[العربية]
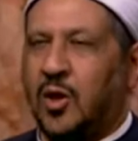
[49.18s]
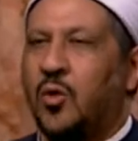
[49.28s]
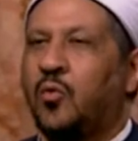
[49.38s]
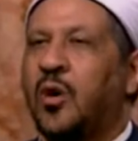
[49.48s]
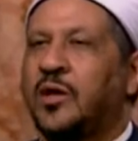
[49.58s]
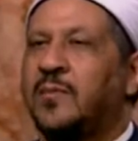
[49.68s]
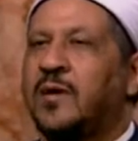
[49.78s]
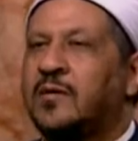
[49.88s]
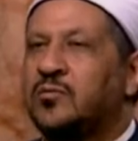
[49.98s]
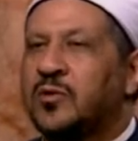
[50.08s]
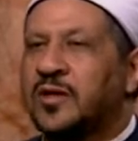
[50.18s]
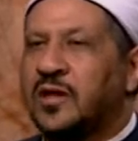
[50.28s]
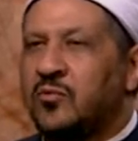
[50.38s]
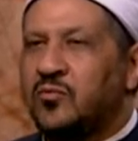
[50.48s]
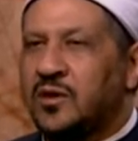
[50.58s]
وعمارة
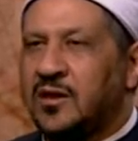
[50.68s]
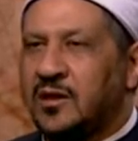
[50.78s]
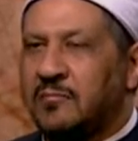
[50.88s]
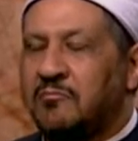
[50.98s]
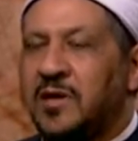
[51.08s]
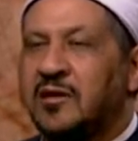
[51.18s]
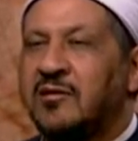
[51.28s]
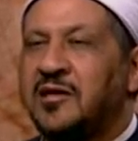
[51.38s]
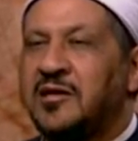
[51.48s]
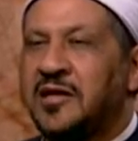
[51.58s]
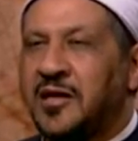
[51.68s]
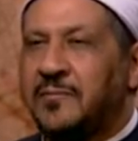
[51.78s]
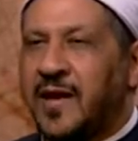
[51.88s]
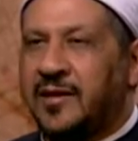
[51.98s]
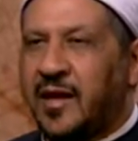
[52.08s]
الكون من غير
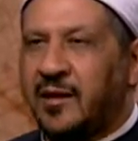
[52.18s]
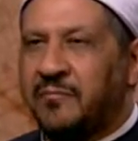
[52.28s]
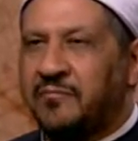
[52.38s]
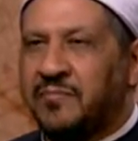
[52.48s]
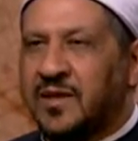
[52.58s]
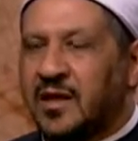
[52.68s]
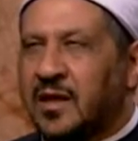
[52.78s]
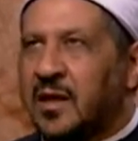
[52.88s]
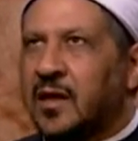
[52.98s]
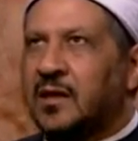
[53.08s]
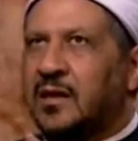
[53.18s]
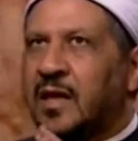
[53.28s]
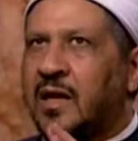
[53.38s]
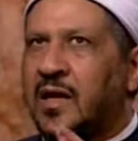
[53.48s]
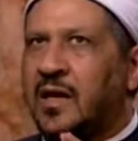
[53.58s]
عبادة
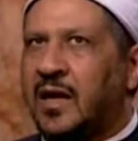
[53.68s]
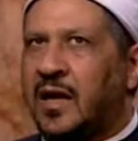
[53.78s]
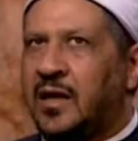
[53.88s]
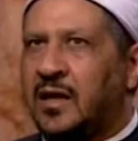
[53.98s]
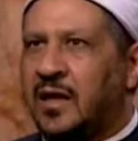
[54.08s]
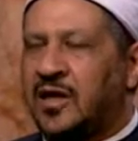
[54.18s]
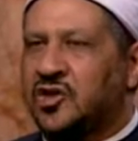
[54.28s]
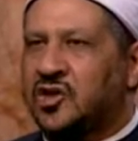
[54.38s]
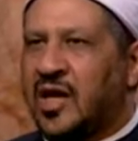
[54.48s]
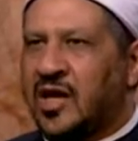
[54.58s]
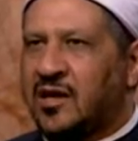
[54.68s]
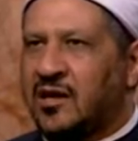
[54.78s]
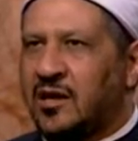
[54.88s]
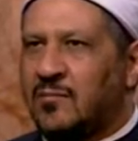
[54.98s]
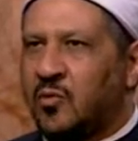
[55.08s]

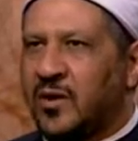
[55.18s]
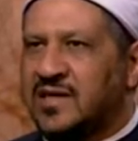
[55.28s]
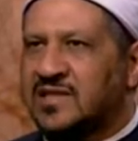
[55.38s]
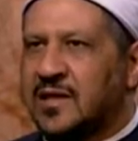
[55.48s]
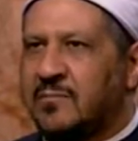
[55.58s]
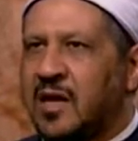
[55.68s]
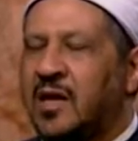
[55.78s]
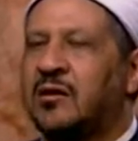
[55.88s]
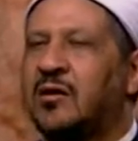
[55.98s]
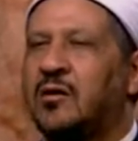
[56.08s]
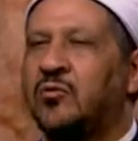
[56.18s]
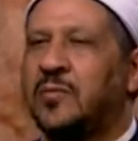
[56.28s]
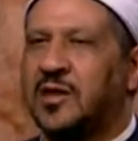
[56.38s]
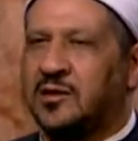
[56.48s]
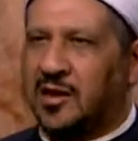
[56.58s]
كالشكل المجسم الخاوي
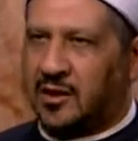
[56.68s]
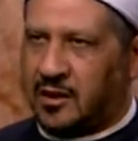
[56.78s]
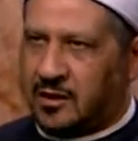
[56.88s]
من الداخل